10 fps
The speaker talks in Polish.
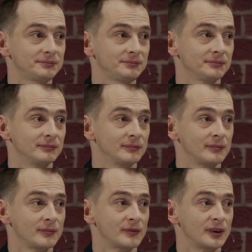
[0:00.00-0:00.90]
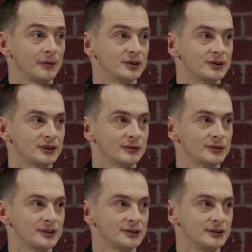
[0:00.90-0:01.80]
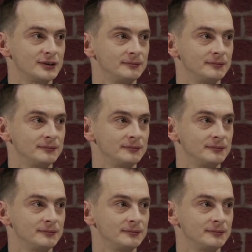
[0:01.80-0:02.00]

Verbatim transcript: Ale no nie, nie jednak każdy wstydzić.